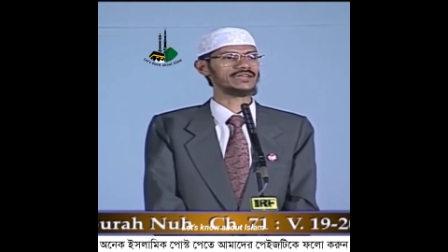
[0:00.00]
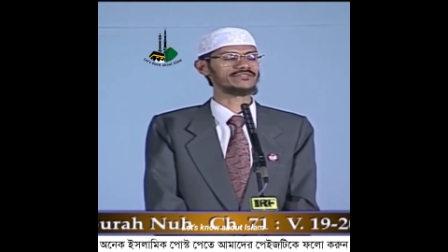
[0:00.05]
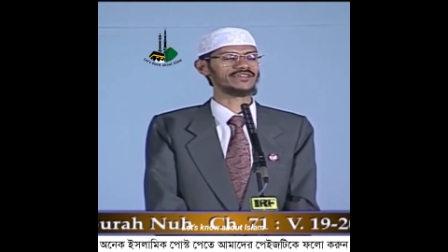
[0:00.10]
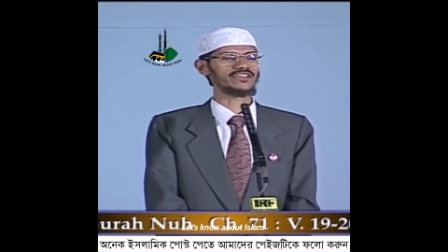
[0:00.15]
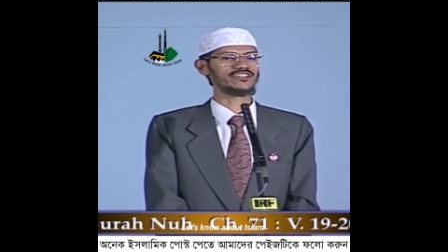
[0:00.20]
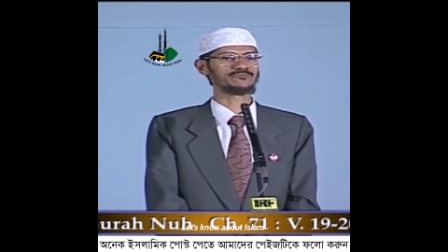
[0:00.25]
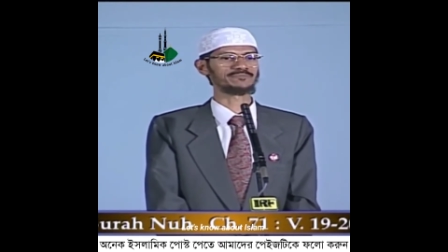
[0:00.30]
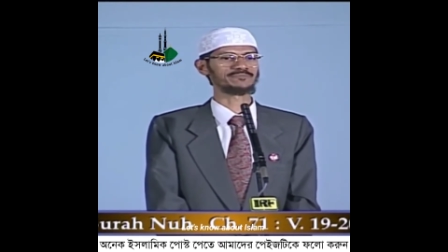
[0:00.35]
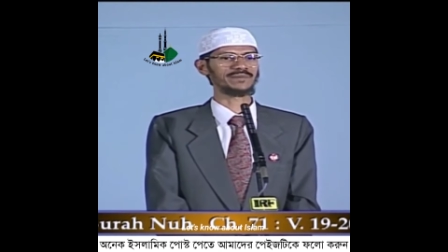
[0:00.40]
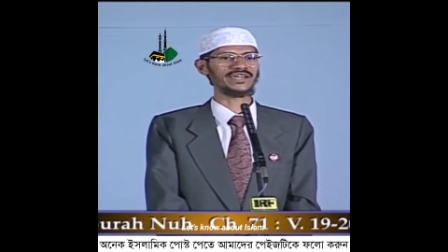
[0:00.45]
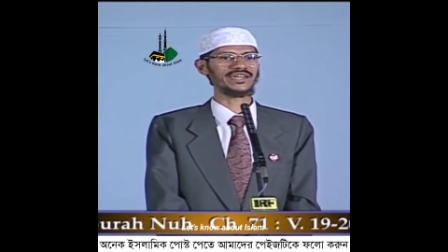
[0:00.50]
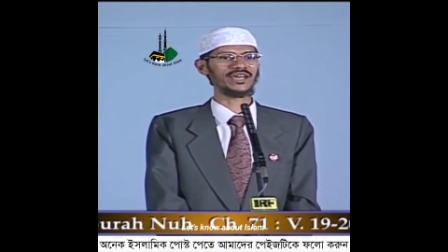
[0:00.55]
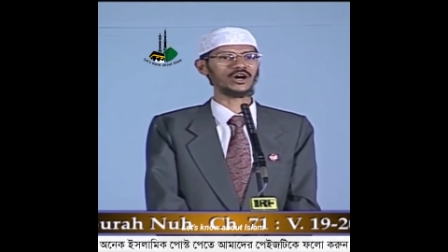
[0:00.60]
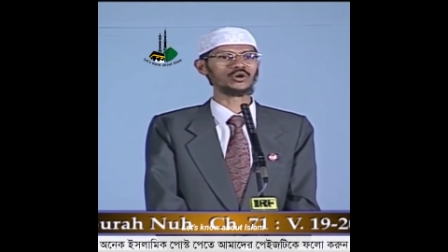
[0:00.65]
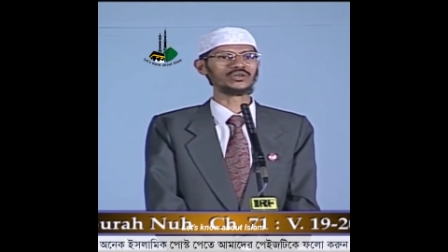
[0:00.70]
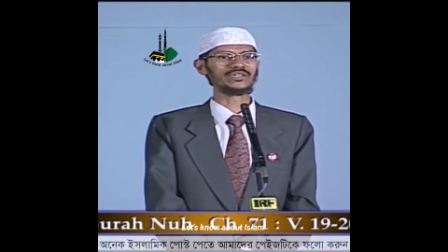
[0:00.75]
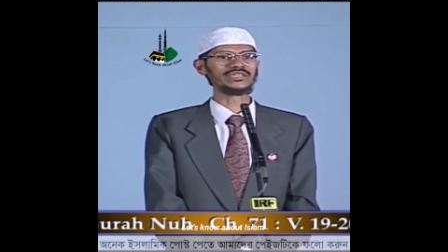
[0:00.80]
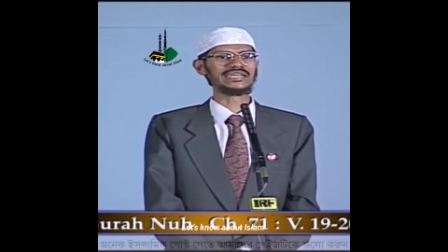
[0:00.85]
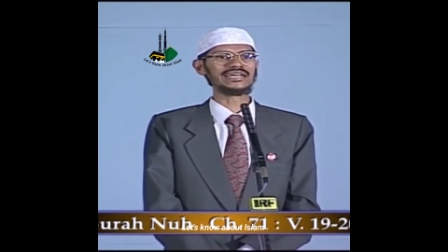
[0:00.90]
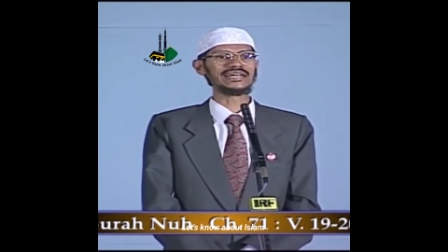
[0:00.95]
যে আল্লাহ
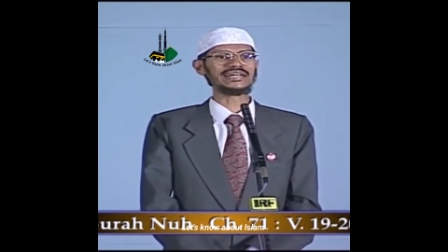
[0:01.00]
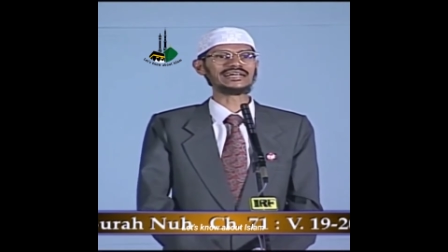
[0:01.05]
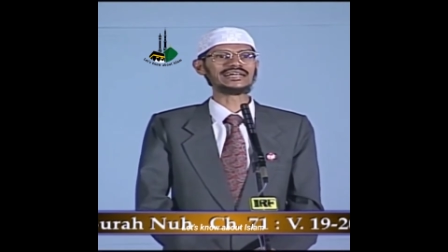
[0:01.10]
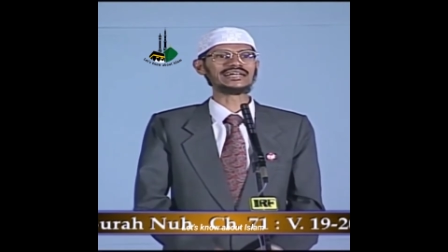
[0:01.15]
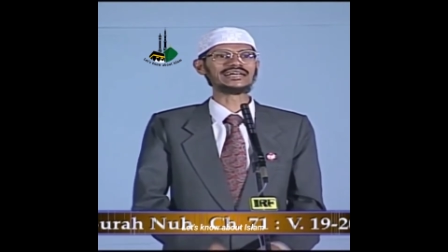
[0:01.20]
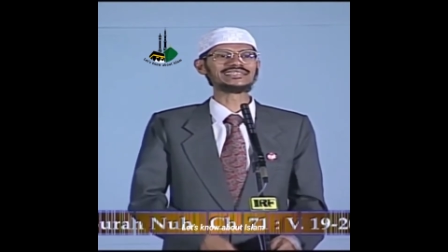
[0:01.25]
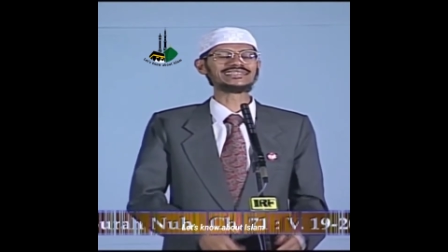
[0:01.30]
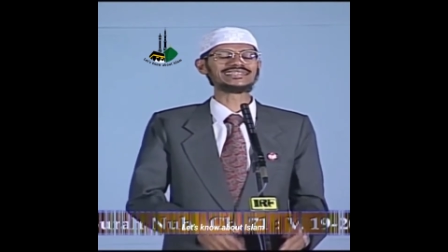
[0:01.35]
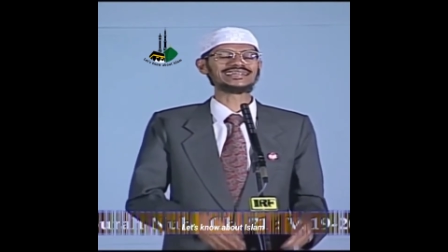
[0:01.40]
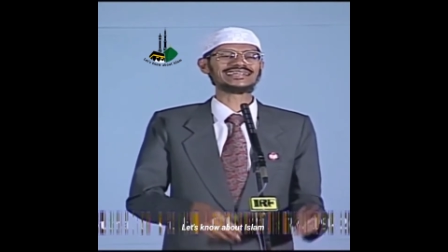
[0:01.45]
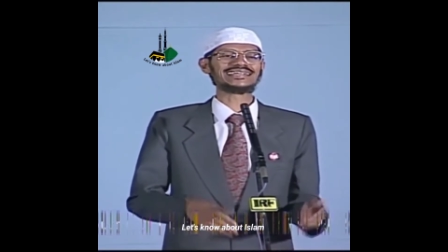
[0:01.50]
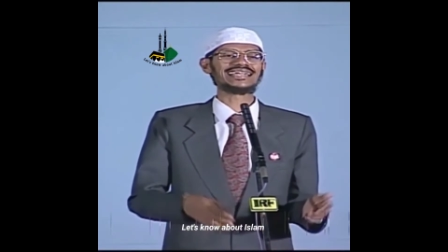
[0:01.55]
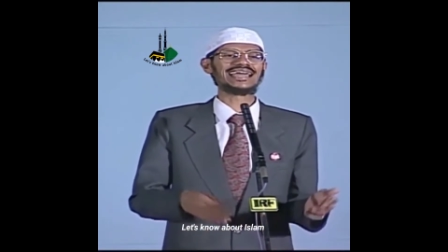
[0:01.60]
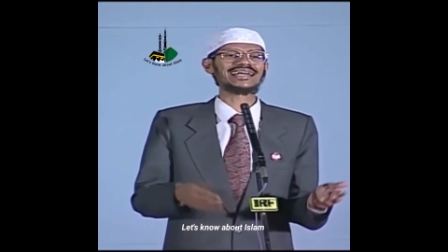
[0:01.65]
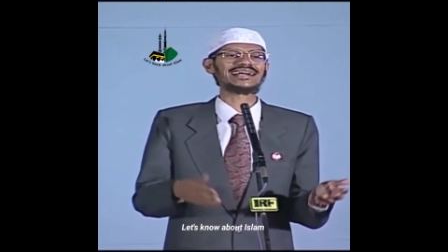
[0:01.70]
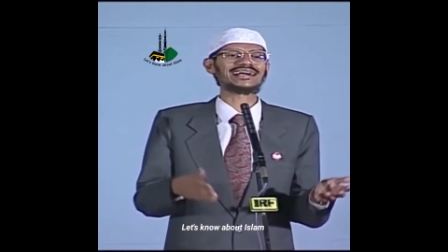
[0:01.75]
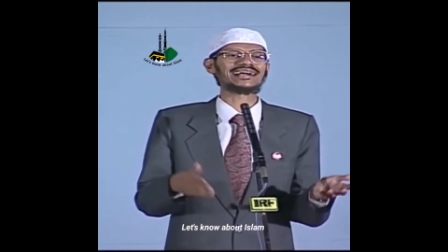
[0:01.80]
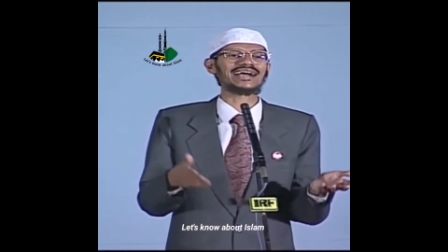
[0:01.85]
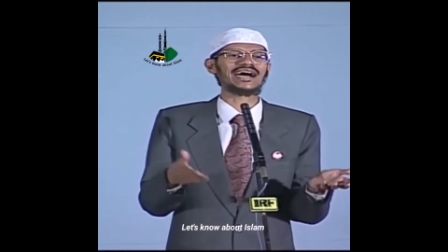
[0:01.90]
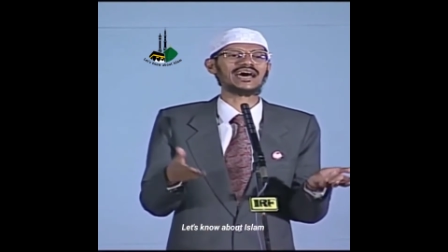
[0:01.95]
ভূমিকে বিস্তৃত
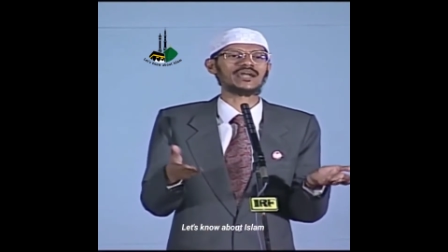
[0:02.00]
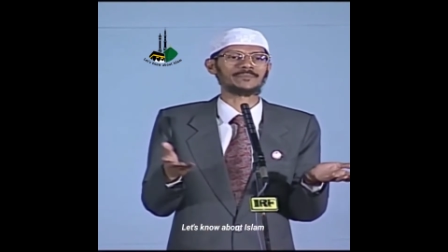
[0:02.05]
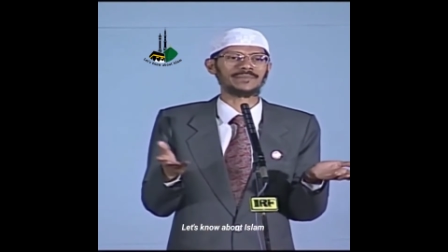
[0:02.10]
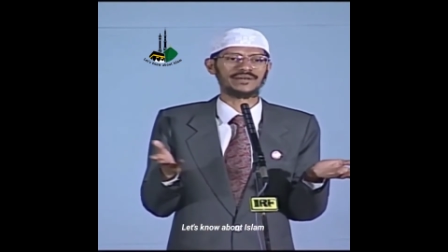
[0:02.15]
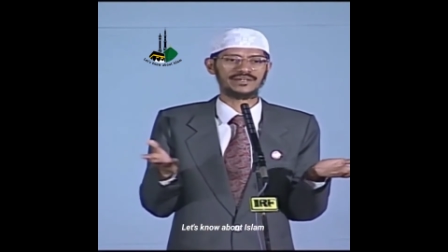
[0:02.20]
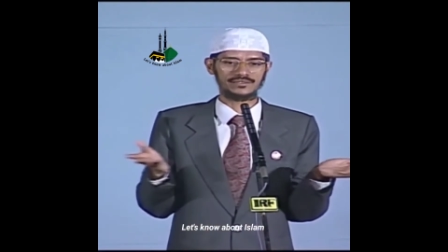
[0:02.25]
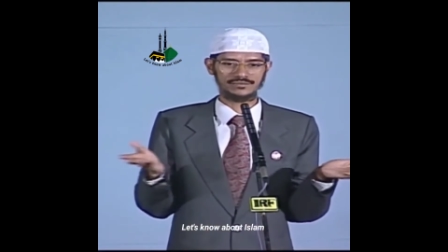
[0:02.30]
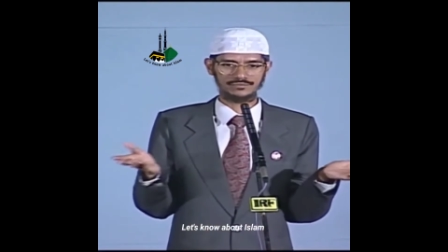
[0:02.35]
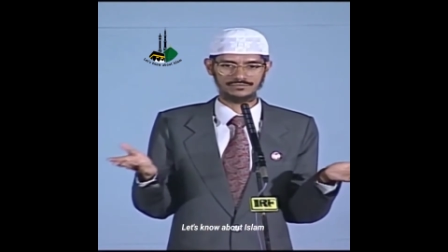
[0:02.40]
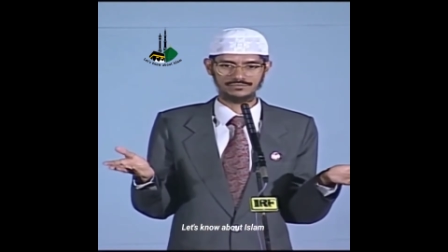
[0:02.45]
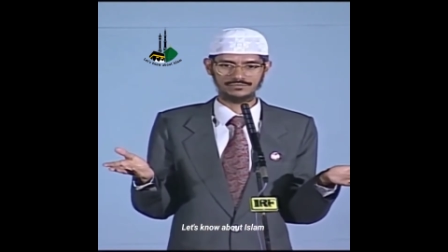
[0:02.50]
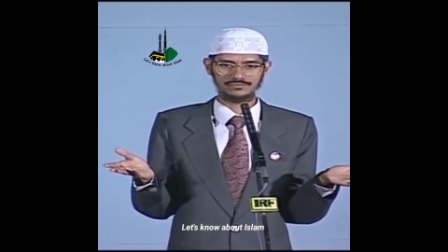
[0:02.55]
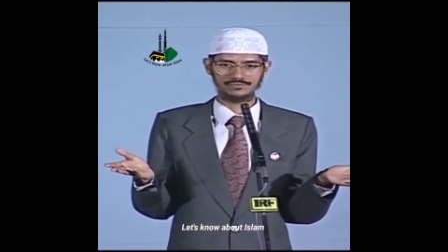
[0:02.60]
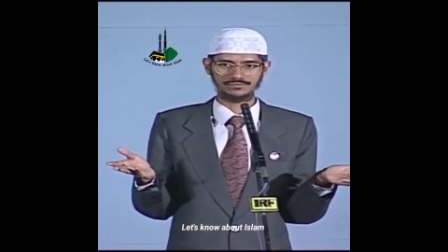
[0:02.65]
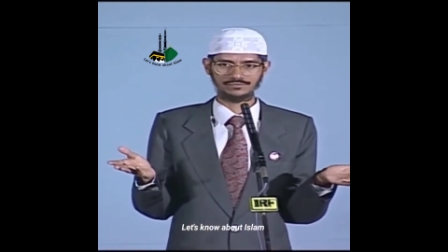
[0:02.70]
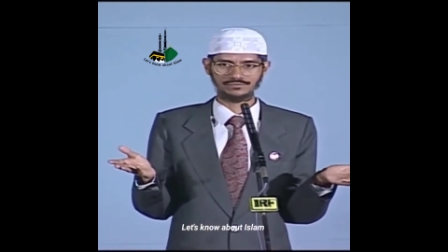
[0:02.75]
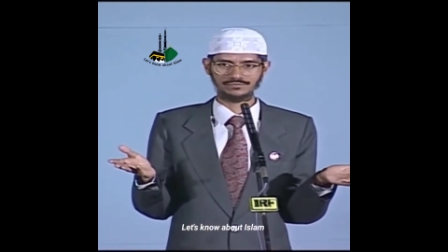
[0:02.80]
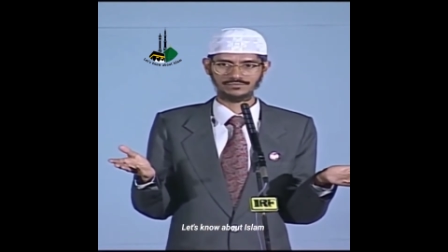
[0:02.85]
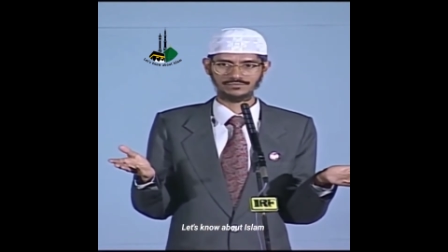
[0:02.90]
করিয়াছেন একটি গালিচার মতো